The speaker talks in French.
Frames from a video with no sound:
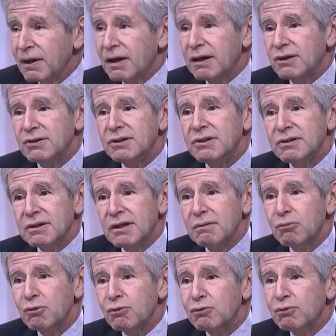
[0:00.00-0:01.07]
Un
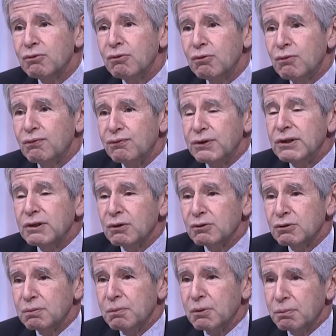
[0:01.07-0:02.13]
système où le
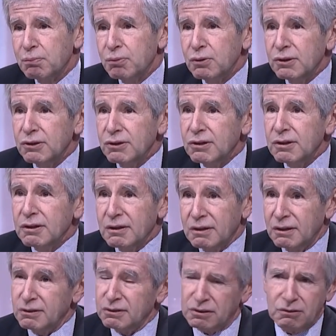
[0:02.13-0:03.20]
financement politique
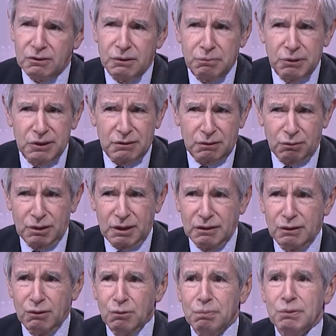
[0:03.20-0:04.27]
est sans limite.
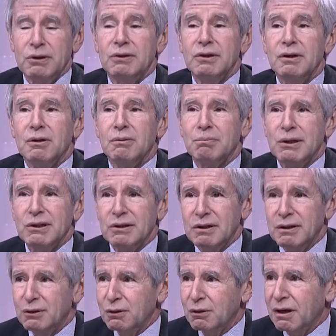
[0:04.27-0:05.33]
Regardez le prix des campagnes
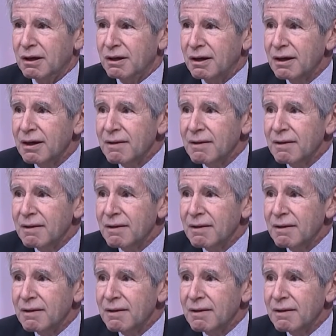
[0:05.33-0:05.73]
électorales.